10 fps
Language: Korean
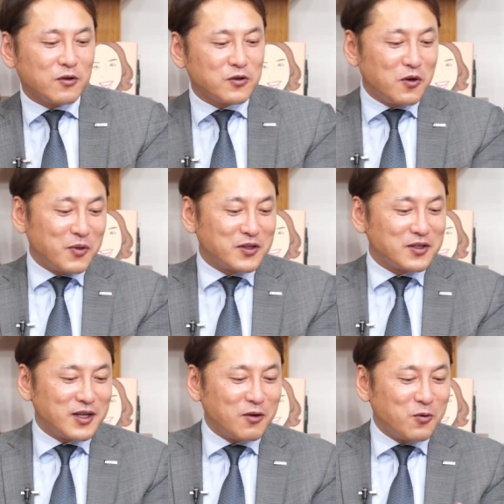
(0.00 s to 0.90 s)
거 처음에 이제
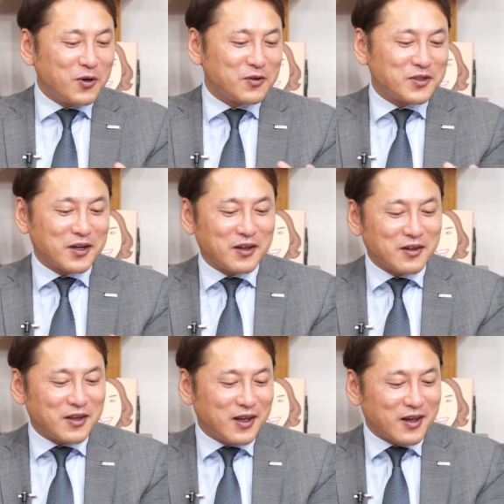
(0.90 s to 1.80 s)
창고에서
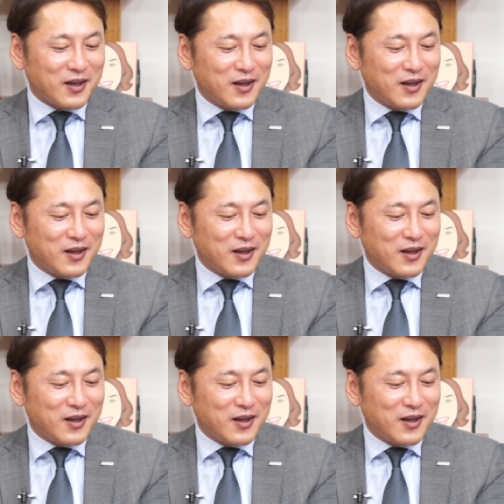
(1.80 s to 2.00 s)
시작했는데